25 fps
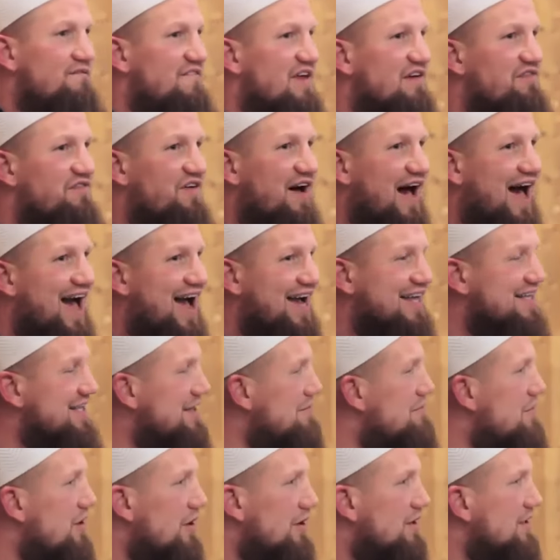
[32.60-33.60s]
Wir fragen
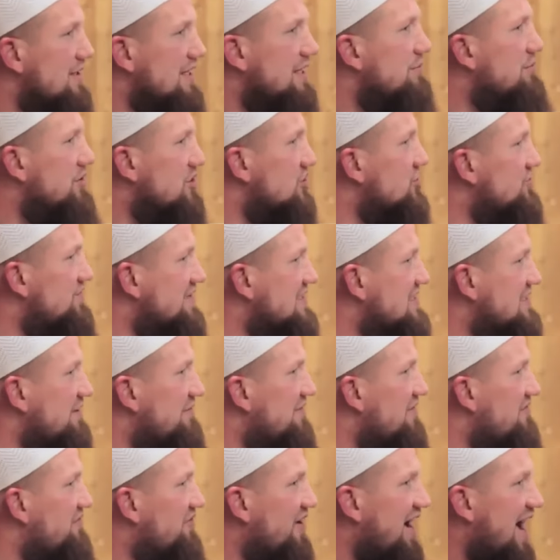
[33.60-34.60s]
immer, liebe
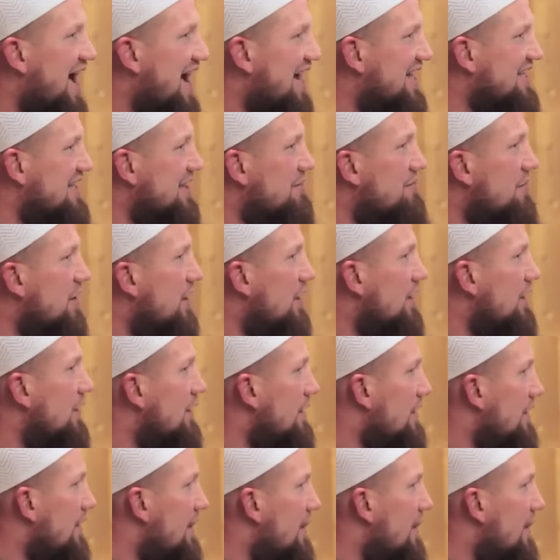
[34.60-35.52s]
Geschwister, wir fragen immer,